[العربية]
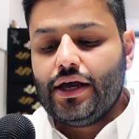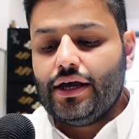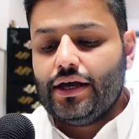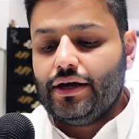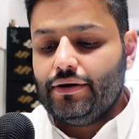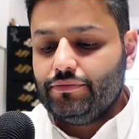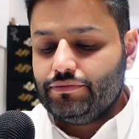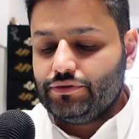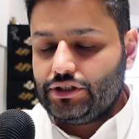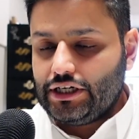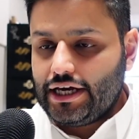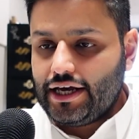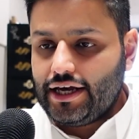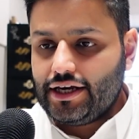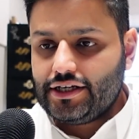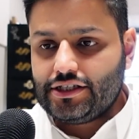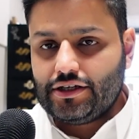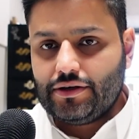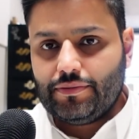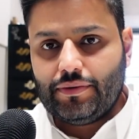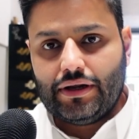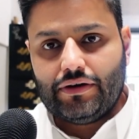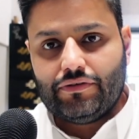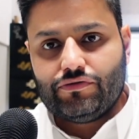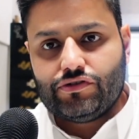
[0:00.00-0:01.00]
مجهزه
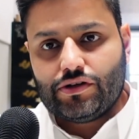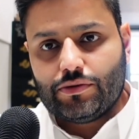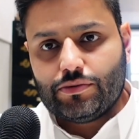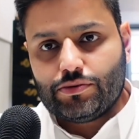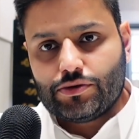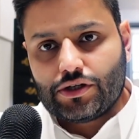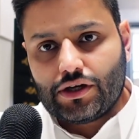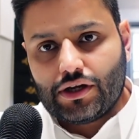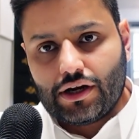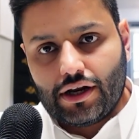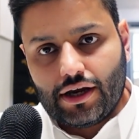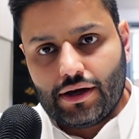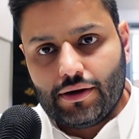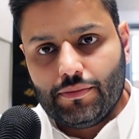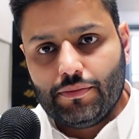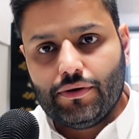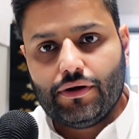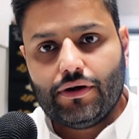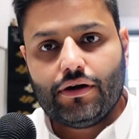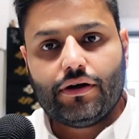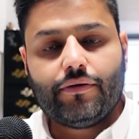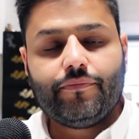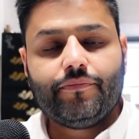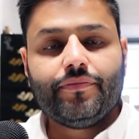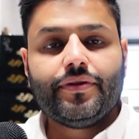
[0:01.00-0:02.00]
ب 1000
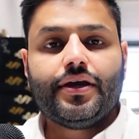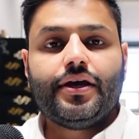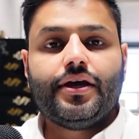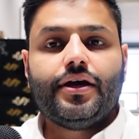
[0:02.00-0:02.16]
سبسكرايبر